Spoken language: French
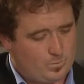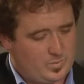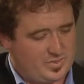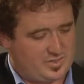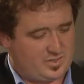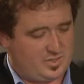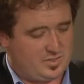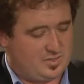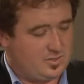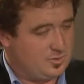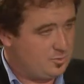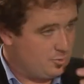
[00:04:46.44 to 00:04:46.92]
Parce
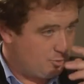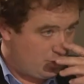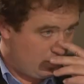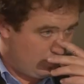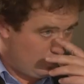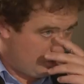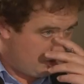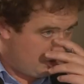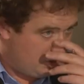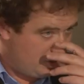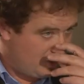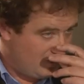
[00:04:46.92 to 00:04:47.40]
que c'est sûr que
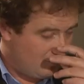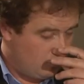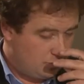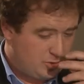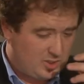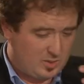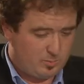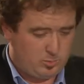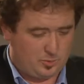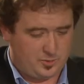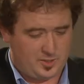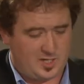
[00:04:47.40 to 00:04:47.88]
moi, si j'étais vous, je
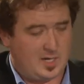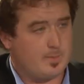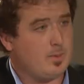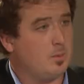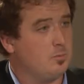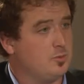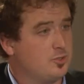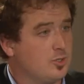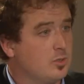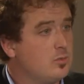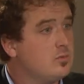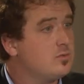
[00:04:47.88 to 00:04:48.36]
répondrais la
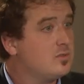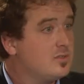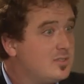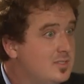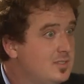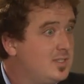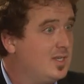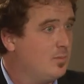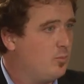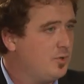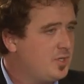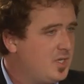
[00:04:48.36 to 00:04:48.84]
même chose.
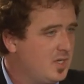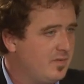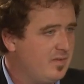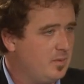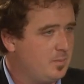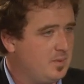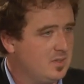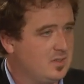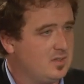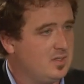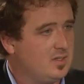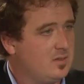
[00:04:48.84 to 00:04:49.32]
C'était moi qui avais
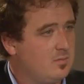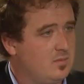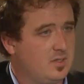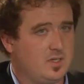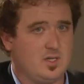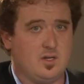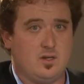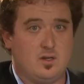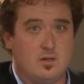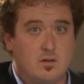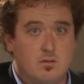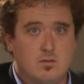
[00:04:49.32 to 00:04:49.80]
pété, mais
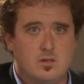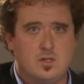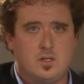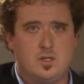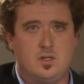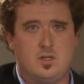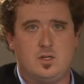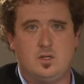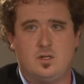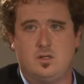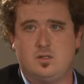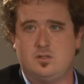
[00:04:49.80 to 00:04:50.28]
c'était euh,
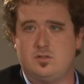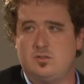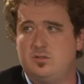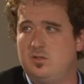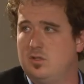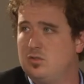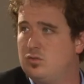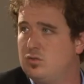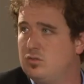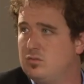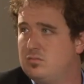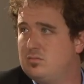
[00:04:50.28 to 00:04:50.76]
c'est
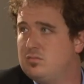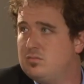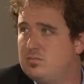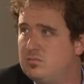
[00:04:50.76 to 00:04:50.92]
un truc.